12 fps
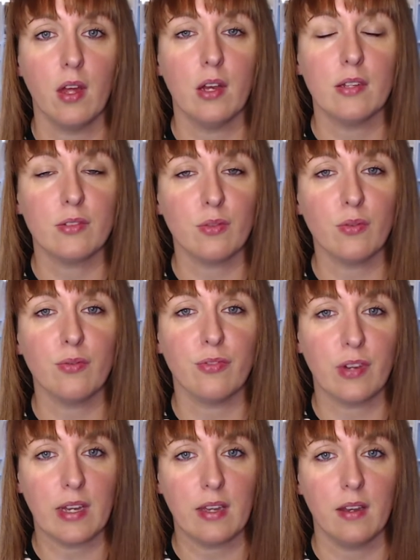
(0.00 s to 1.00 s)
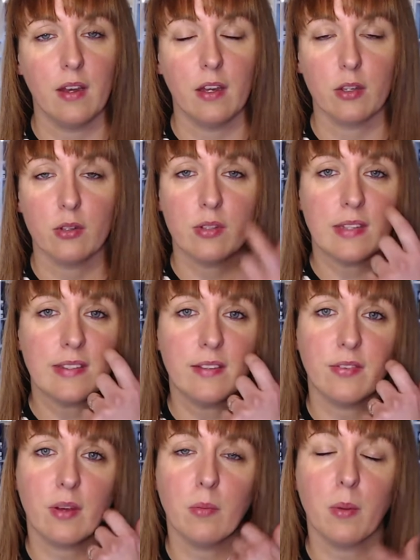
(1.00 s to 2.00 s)
sont vrais, que ça s'est
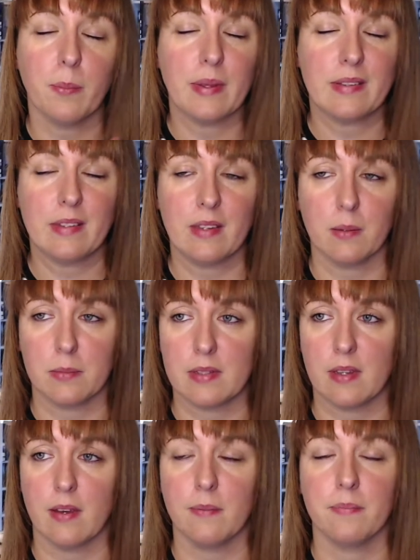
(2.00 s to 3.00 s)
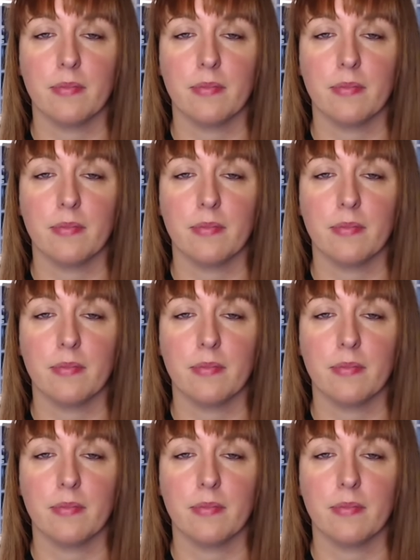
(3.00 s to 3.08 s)
vraiment passé comme ça.